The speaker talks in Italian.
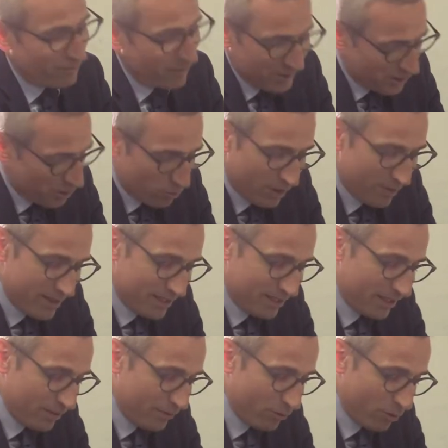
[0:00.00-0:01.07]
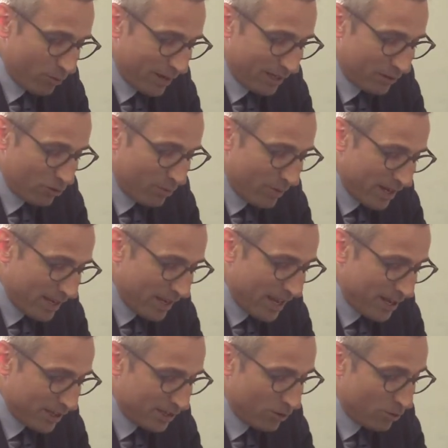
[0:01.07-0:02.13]
va sicuramente riformato, ma
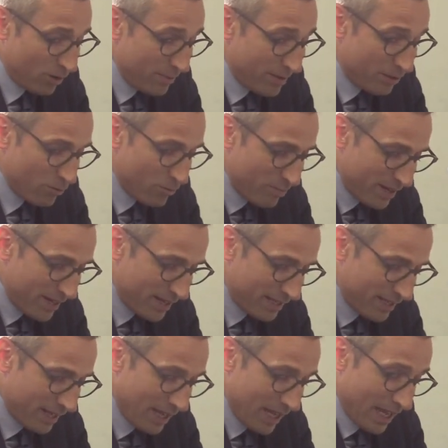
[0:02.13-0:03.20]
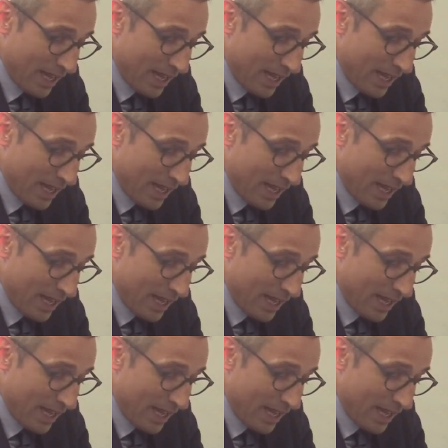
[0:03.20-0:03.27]
è sicuramente un bene da,